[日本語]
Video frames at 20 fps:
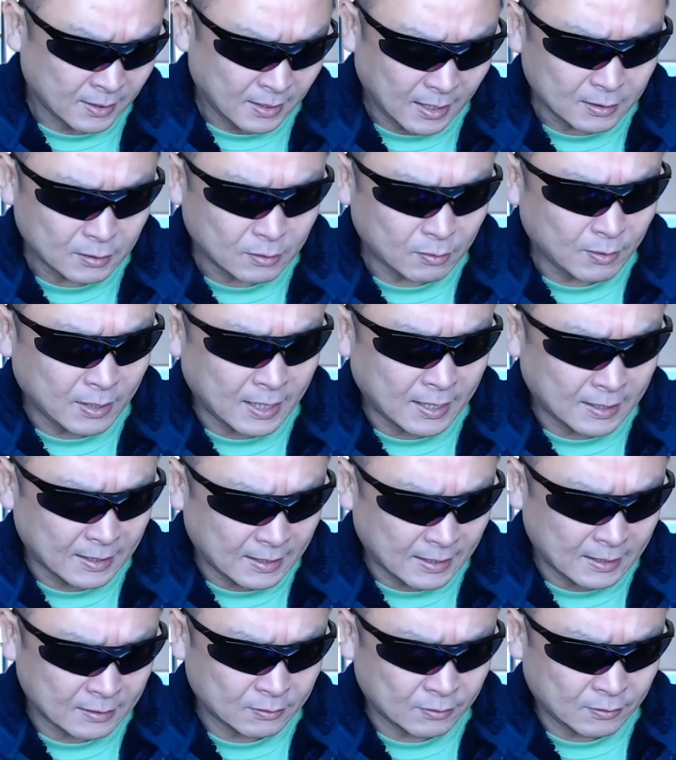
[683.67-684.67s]
あとは、
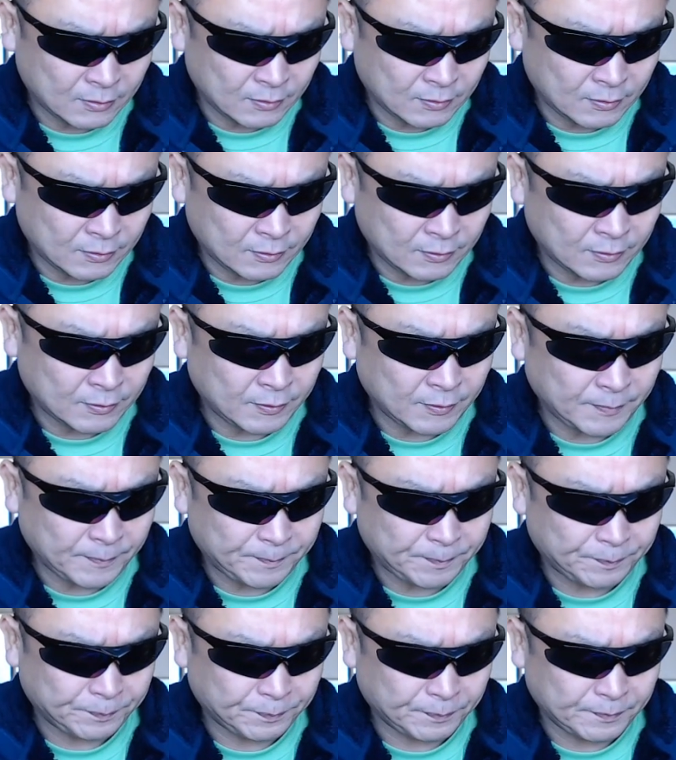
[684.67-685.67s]
あ
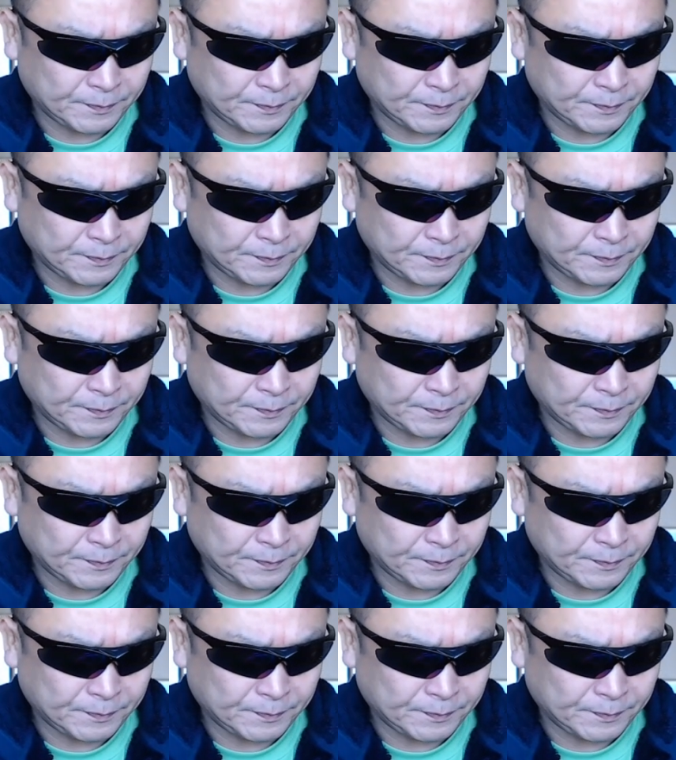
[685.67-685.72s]
のー